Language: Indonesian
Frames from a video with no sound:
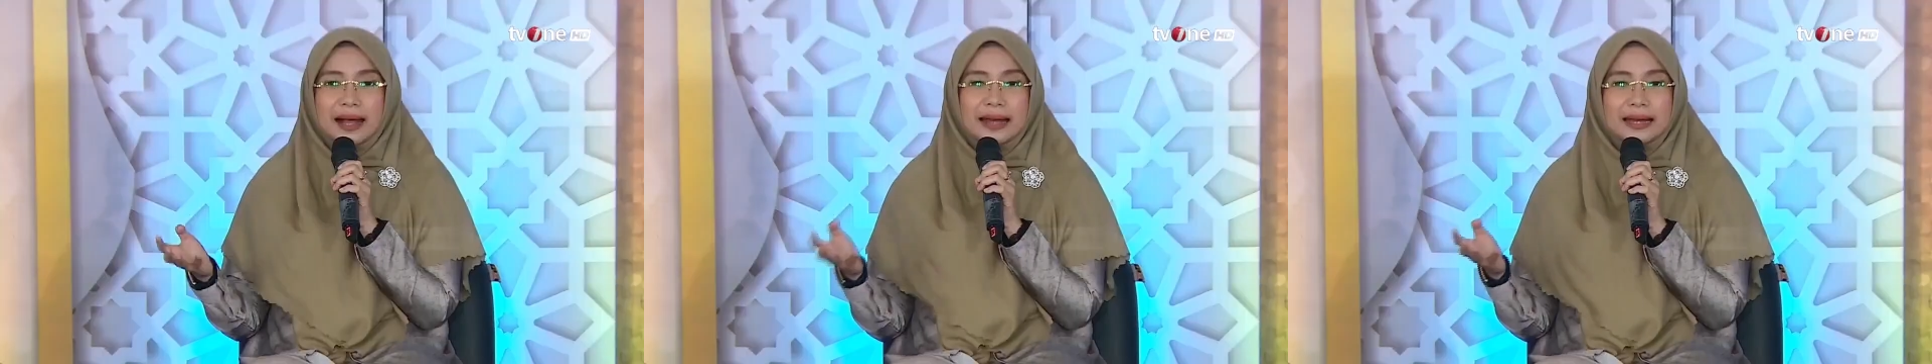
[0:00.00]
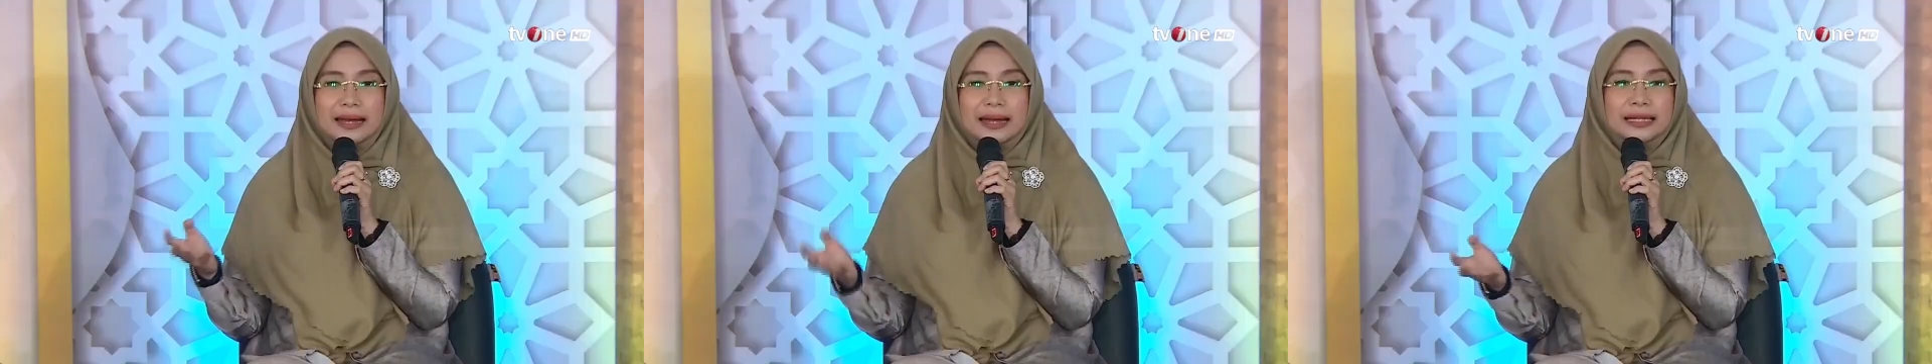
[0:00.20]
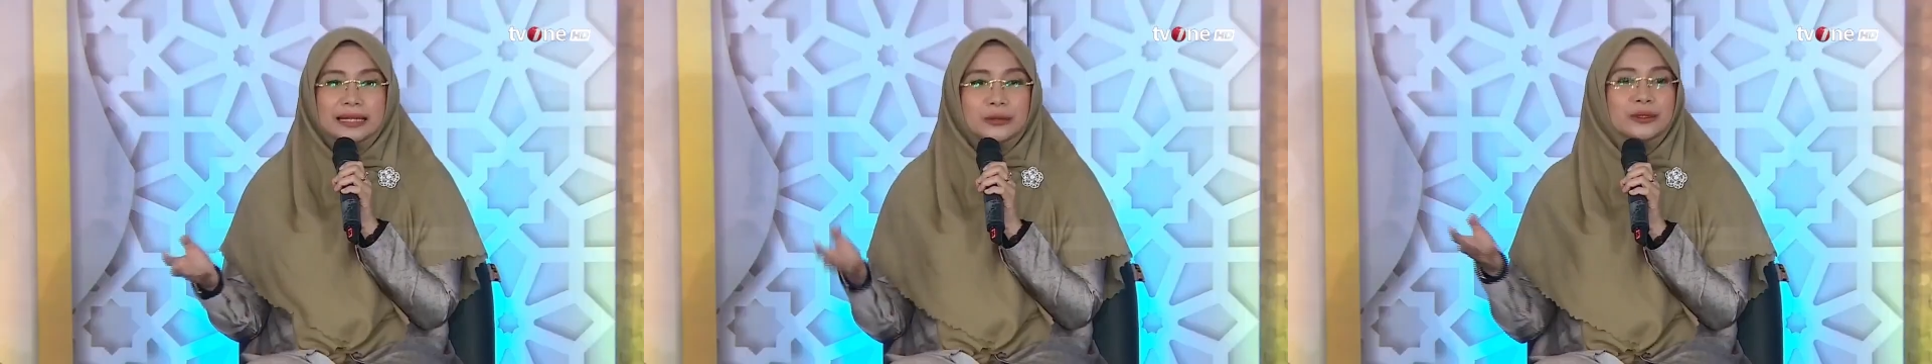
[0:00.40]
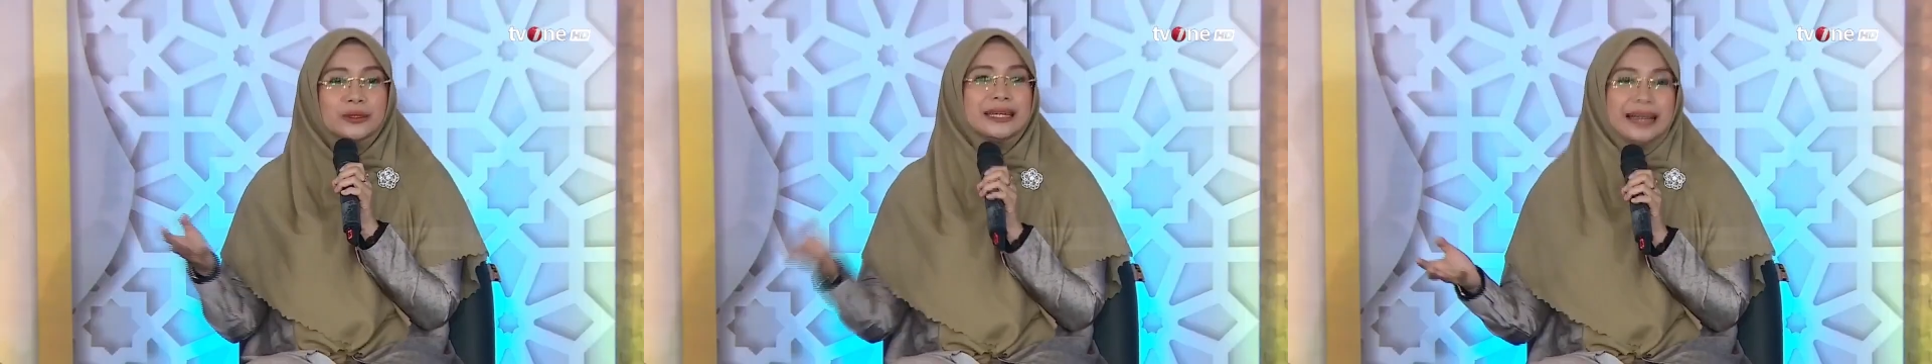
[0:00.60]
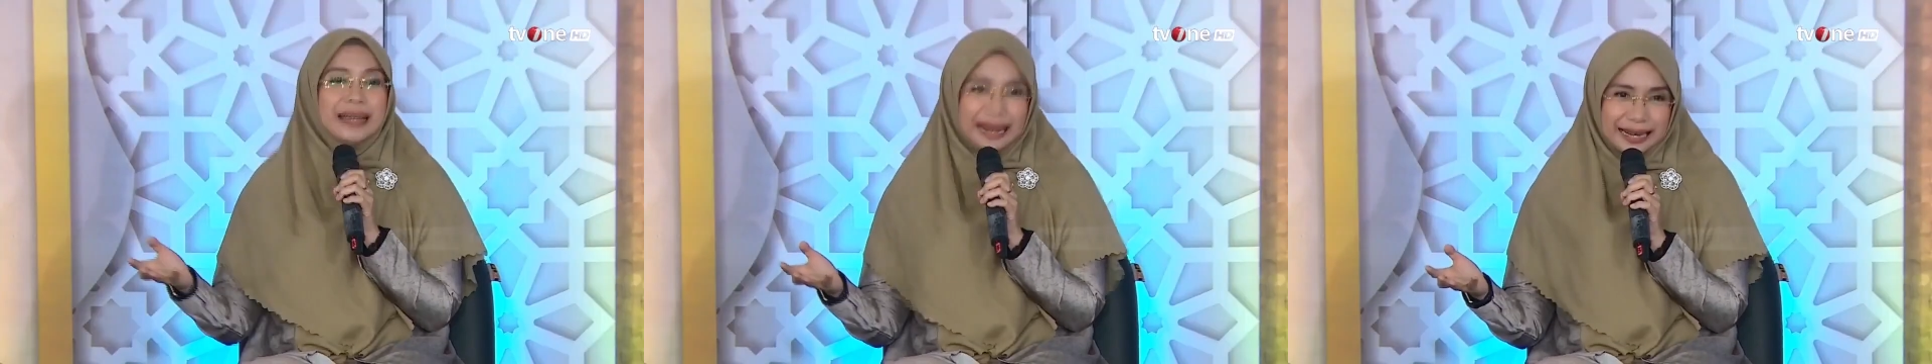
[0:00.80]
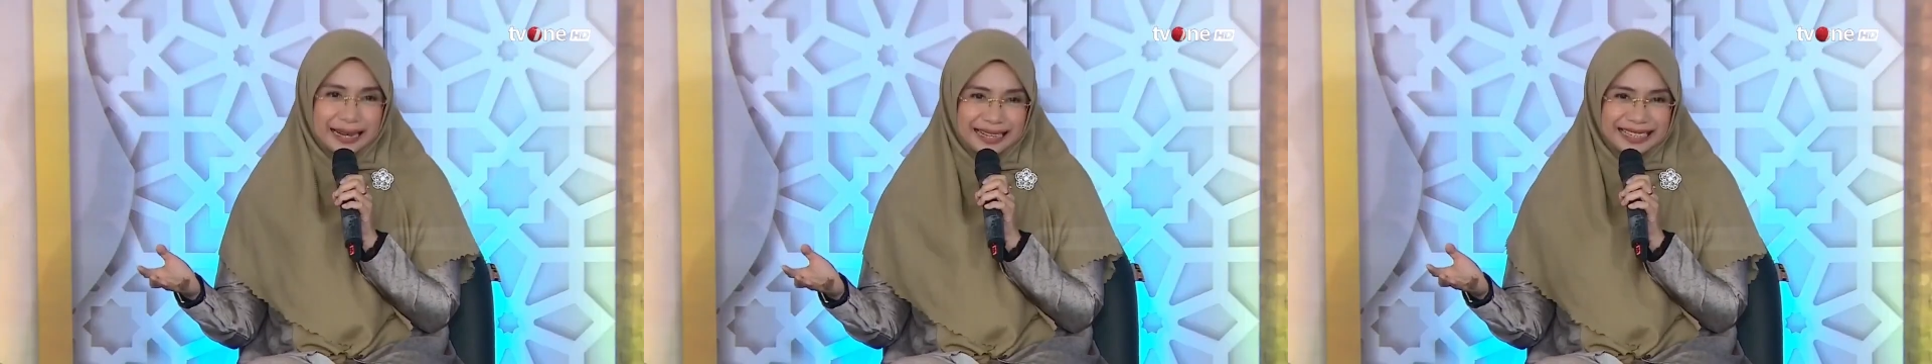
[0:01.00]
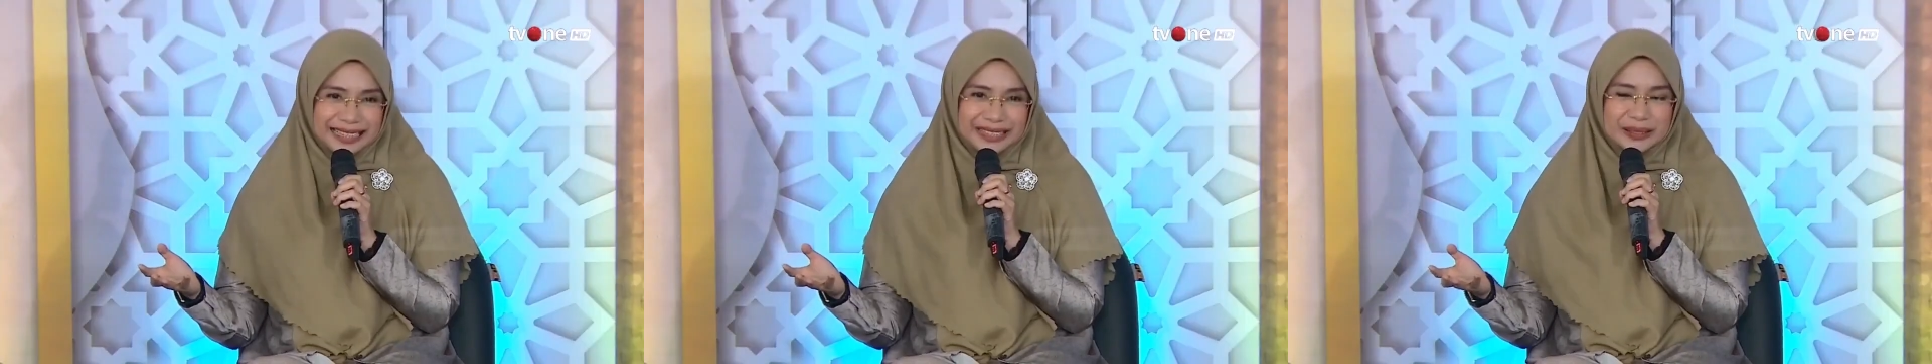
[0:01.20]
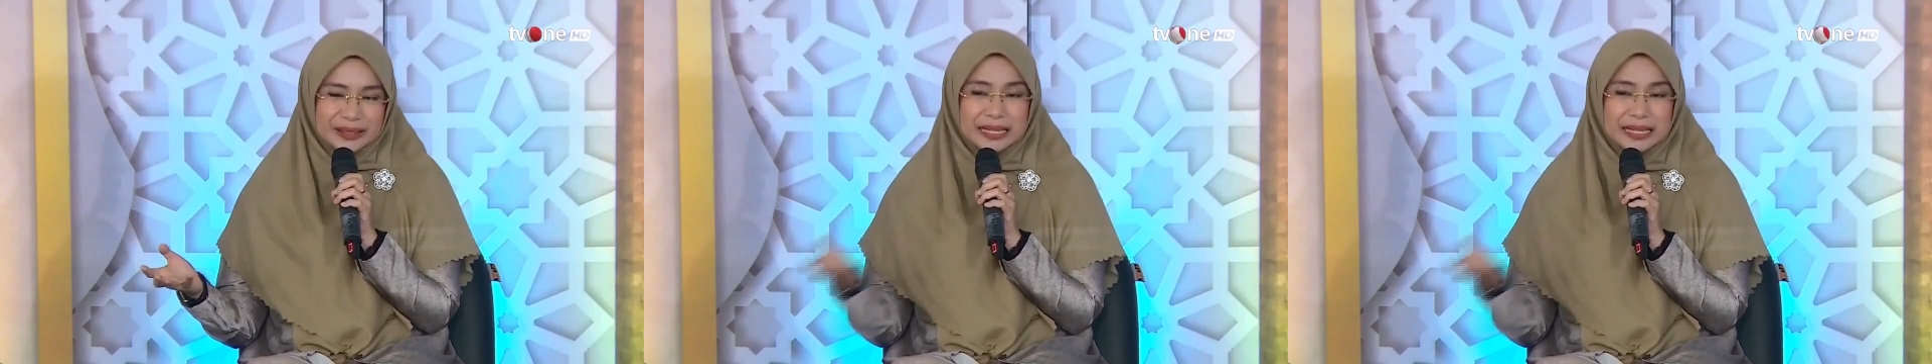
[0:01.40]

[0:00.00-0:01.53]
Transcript: ada yang dirugikan gitu.